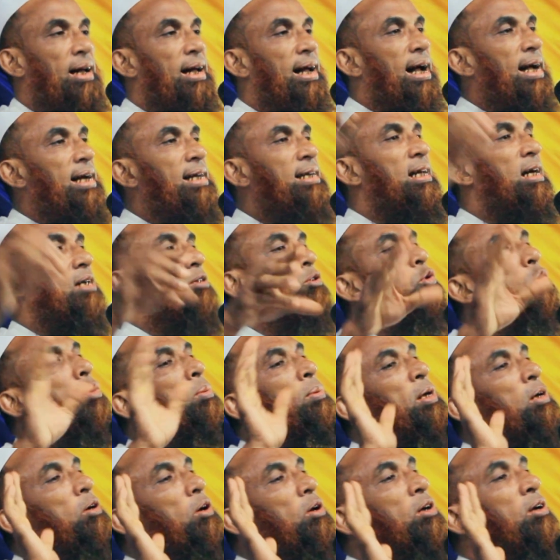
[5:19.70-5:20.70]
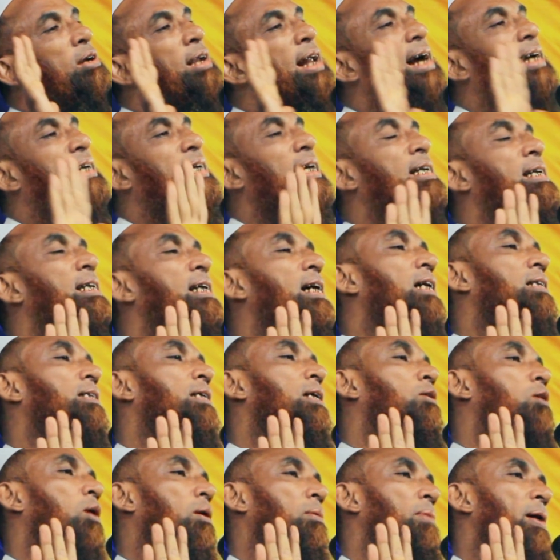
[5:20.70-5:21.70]
এই নিয়ে তুমি কোনো নেকির
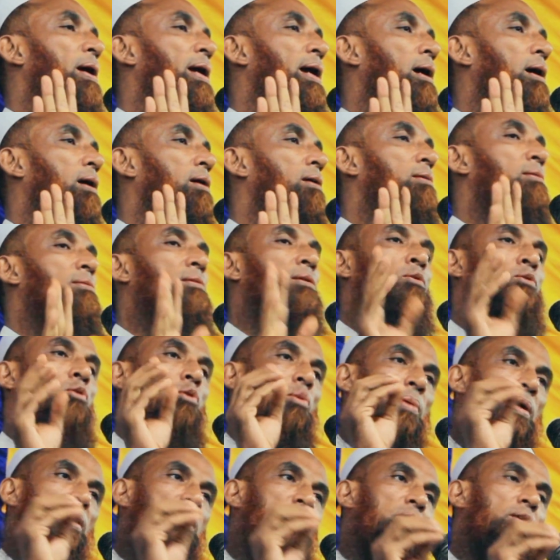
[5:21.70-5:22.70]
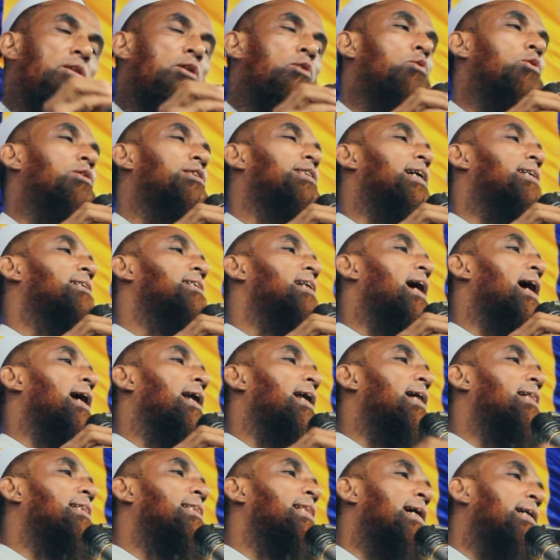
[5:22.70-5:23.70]
নিয়তি করবা না তোমার যদি দুই চারটে
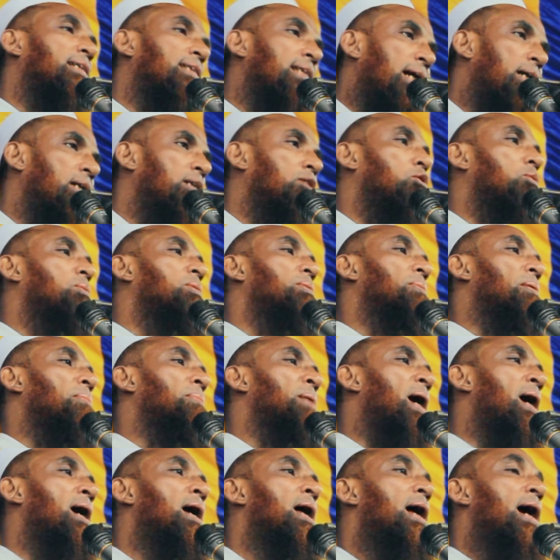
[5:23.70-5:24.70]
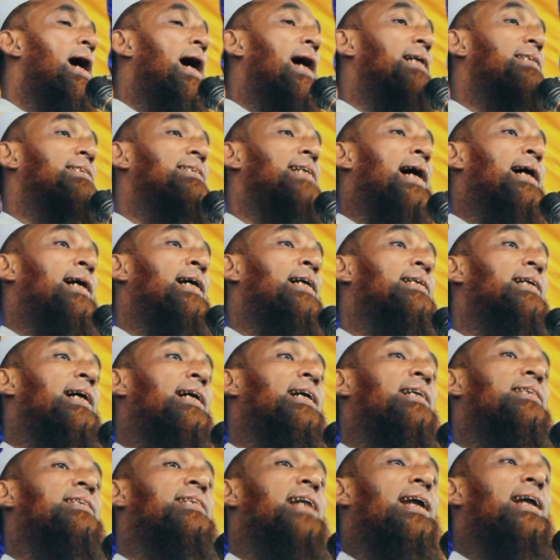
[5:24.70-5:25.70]
হালাল থাকে তাহলে তুমি পাবা আর জাগে
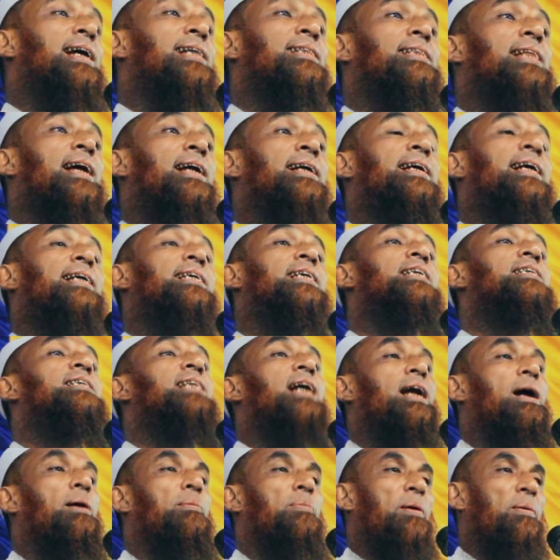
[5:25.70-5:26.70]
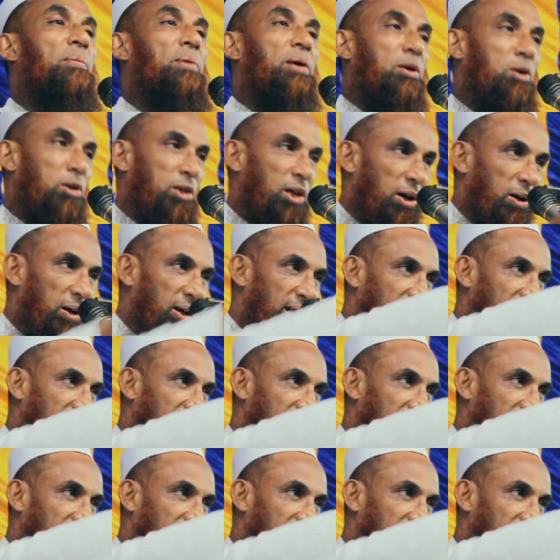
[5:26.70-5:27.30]
টাকার দালান তার নেকি তারা পাবে কথা কন